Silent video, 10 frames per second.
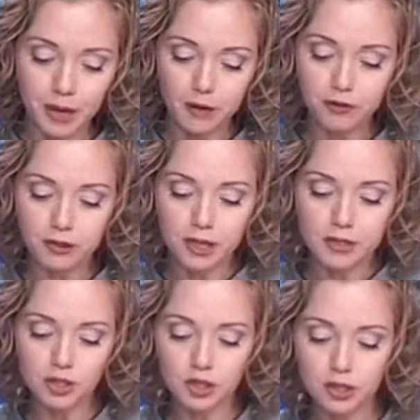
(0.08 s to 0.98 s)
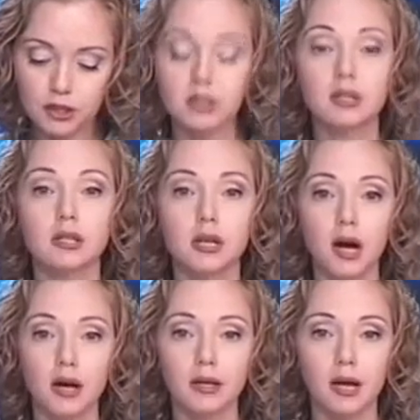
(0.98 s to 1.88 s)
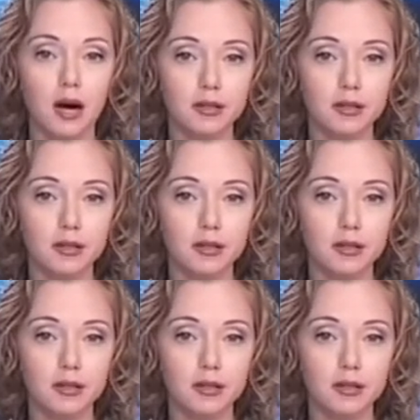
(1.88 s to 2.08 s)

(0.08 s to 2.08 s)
Фантастический дендрарий,